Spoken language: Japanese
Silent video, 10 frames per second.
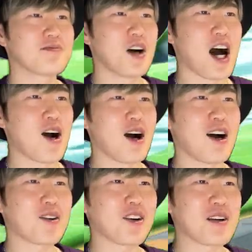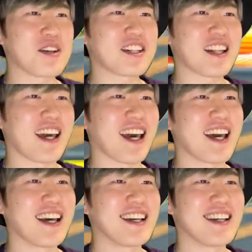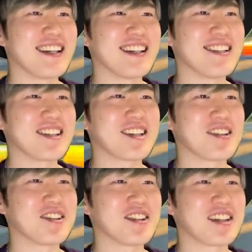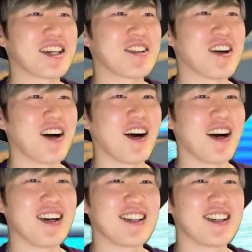青青コーナーもいったねいけるよいけるよ